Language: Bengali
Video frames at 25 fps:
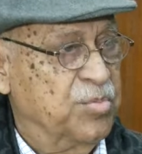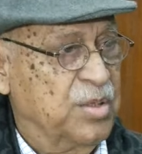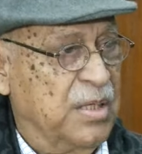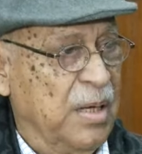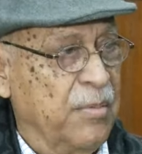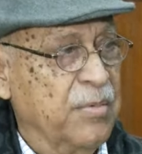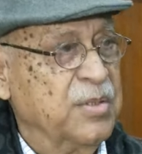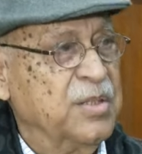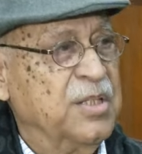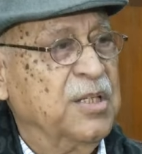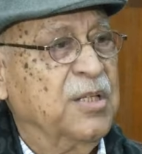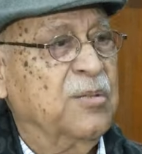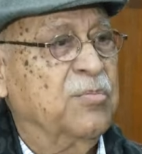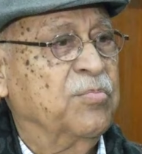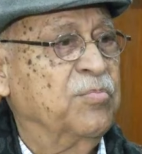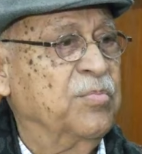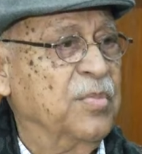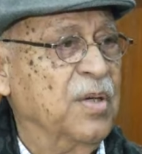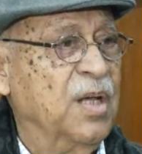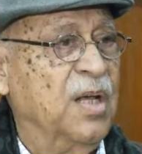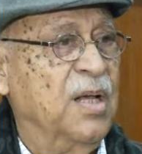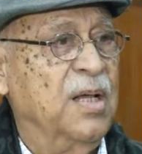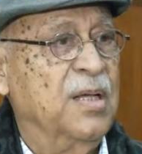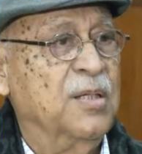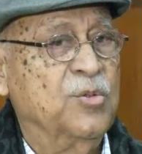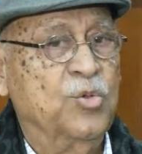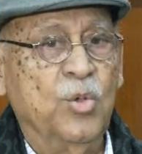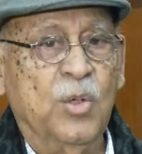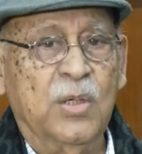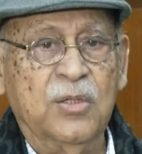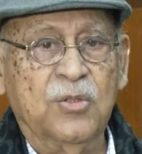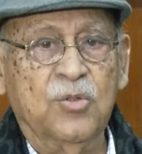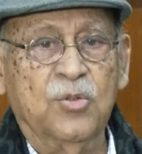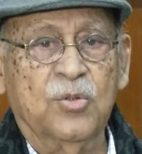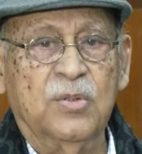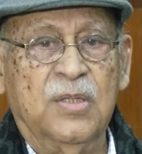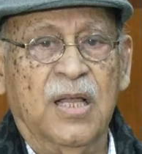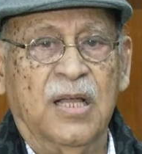সামাজিক
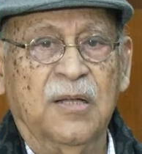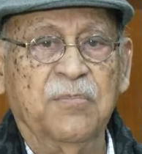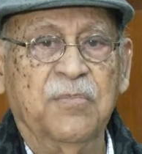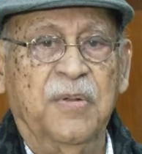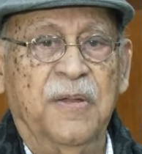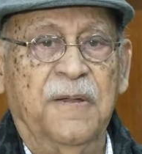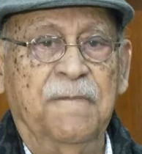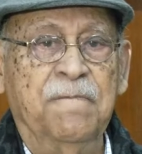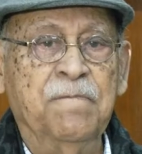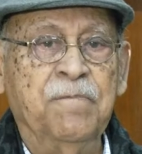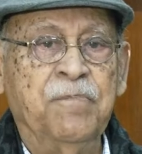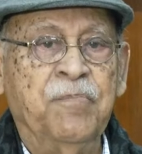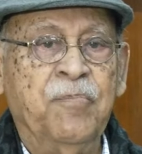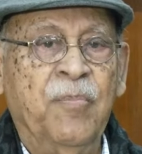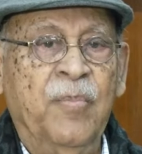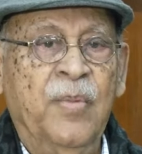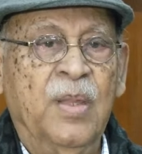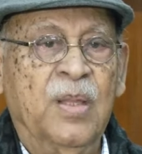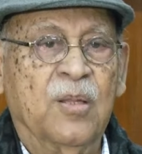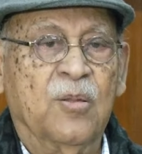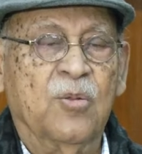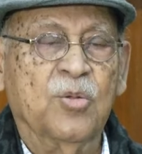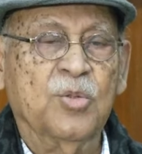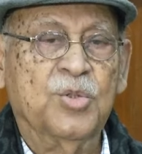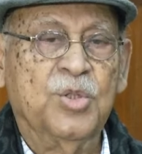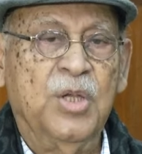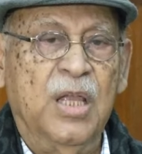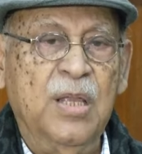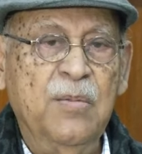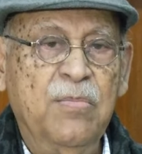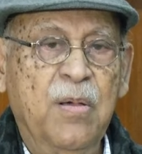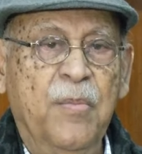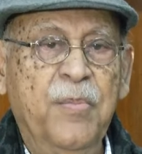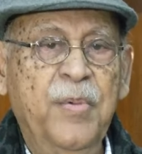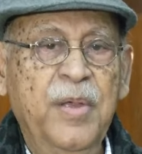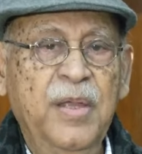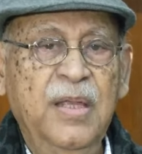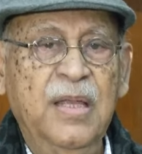যোগাযোগ থাকবে তো
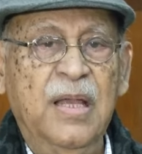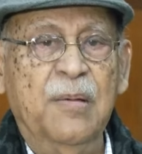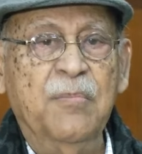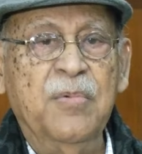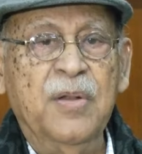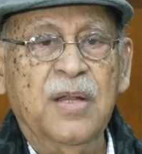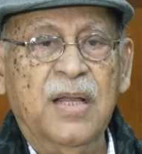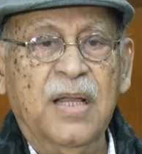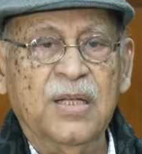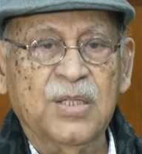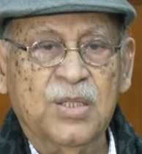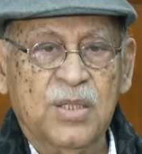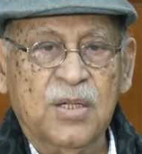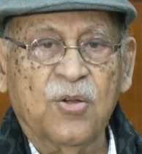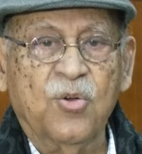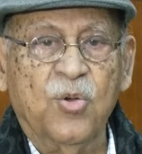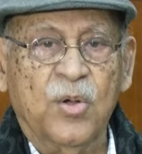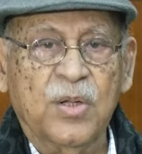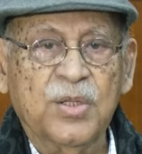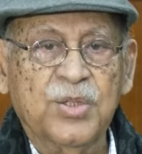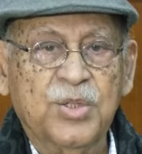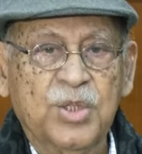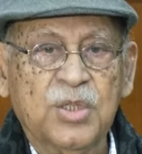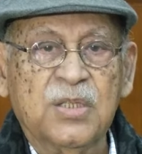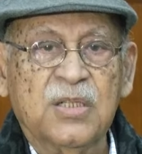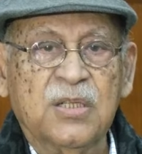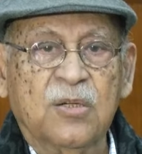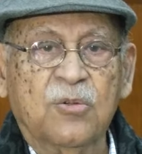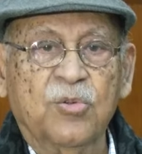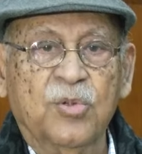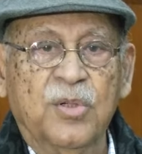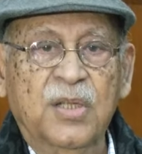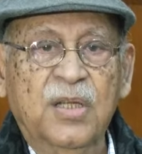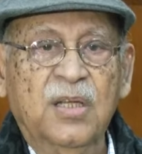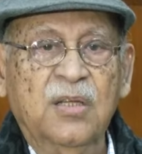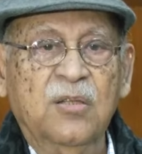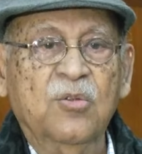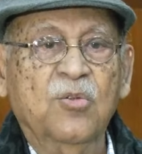সেইভাবেই আমরা কাজটা করার চেষ্টা
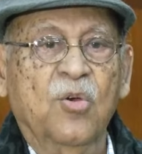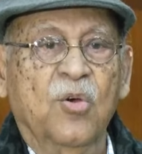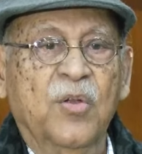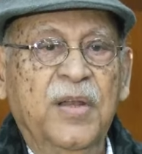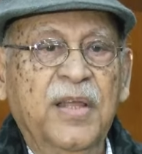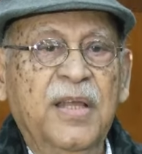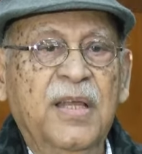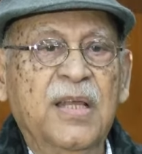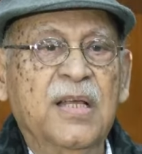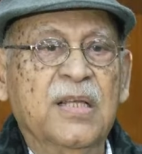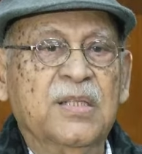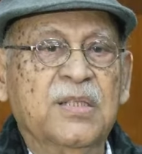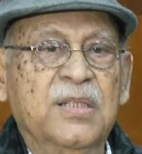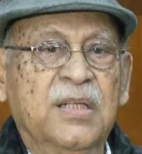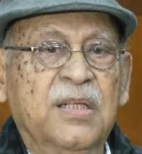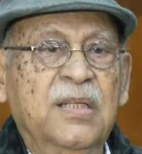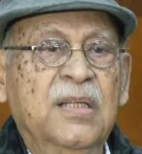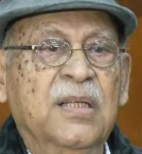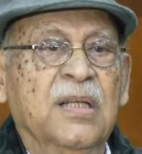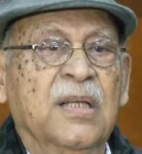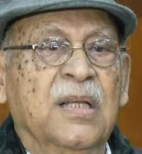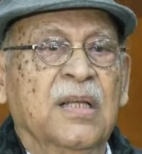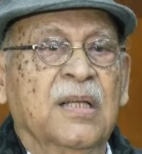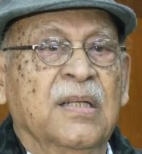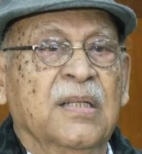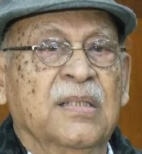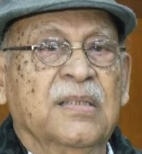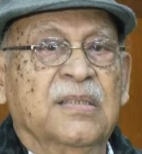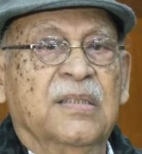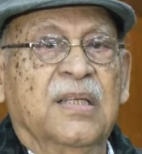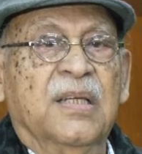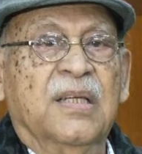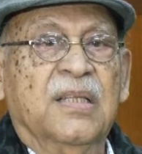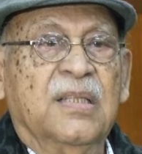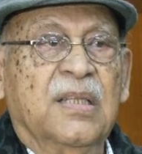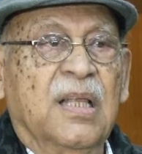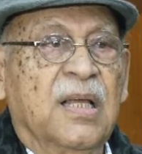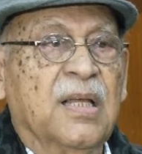করি কিন্তু অনেকে আছেন
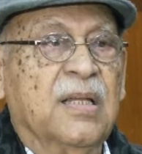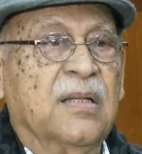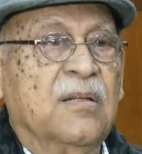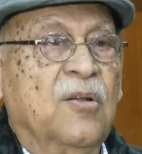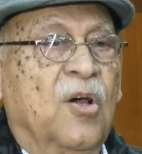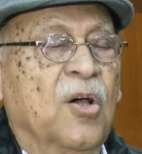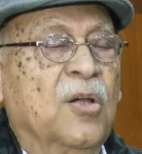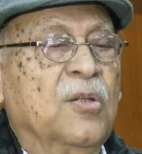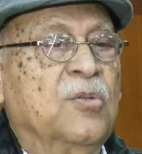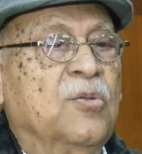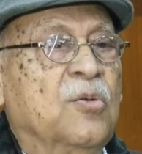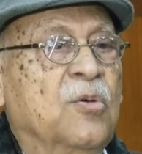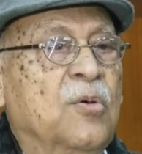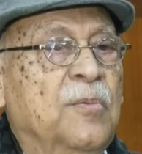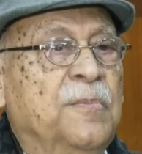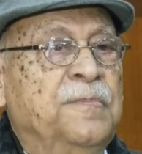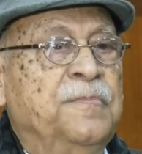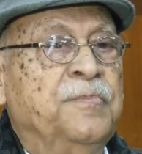যে তার হয়তো